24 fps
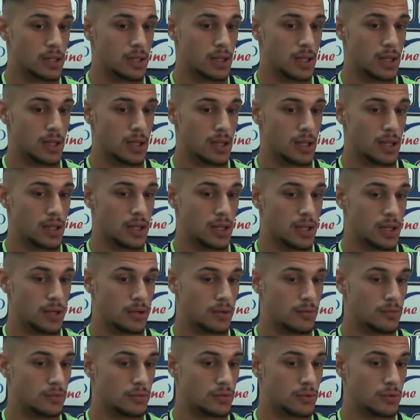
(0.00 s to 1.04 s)
eh,
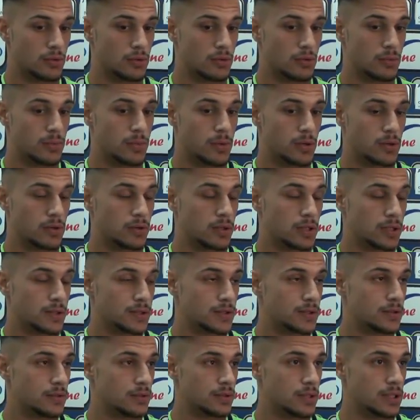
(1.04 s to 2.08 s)
hanno avuto poche
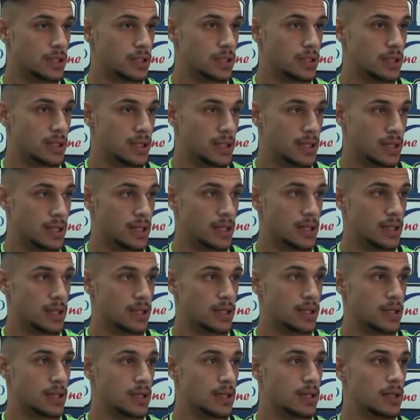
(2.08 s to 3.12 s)
occasioni
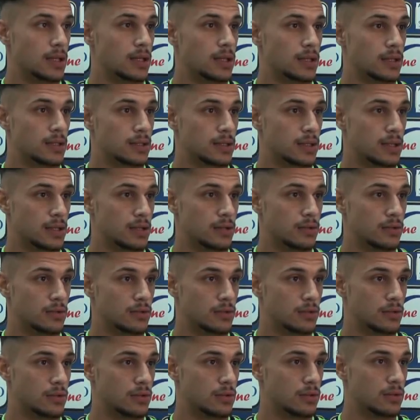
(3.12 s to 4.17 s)
e
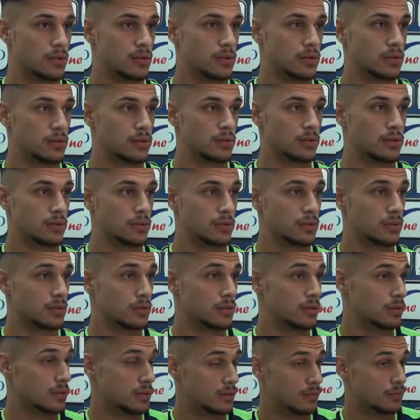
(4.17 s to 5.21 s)

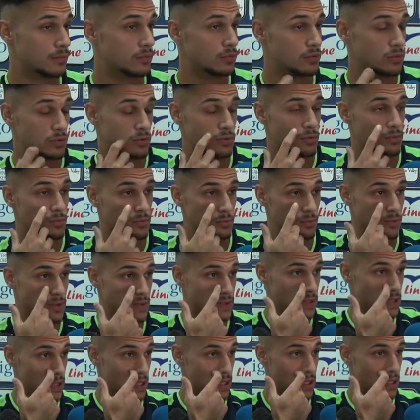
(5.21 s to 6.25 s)
hanno avuto comunque
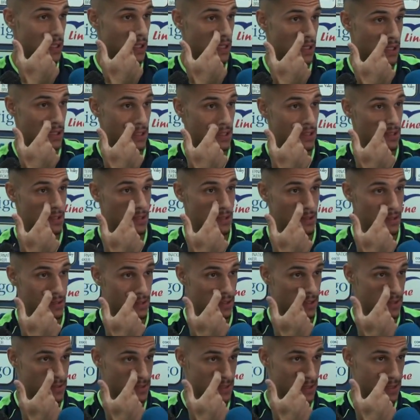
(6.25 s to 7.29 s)
sia la,
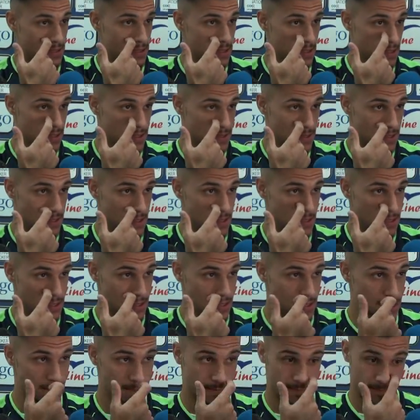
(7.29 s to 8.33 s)
la scaltrezza
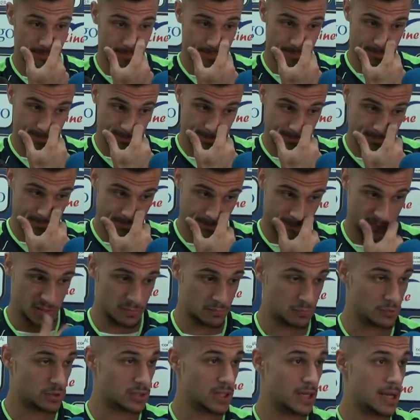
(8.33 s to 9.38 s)
di di
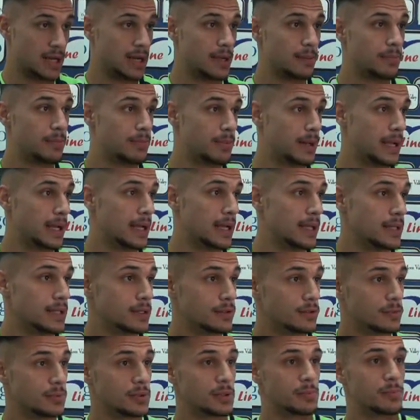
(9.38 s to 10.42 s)
buttare la palla
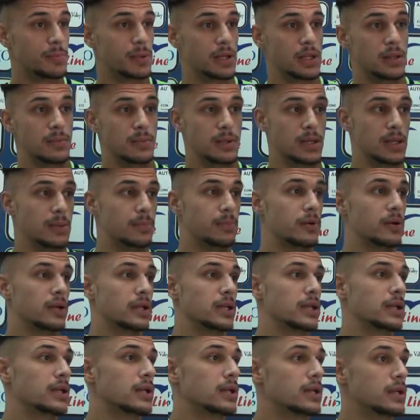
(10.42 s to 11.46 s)
dentro per primi e
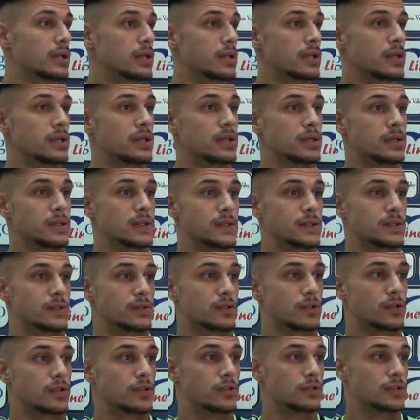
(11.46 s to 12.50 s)
poi si
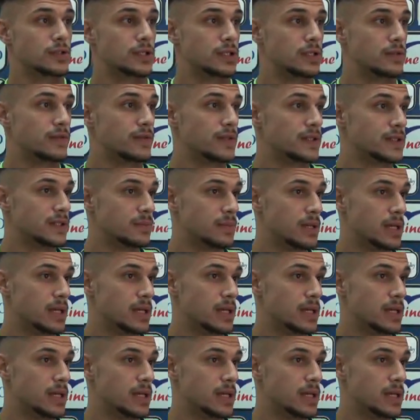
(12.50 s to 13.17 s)
sono chiusi difesi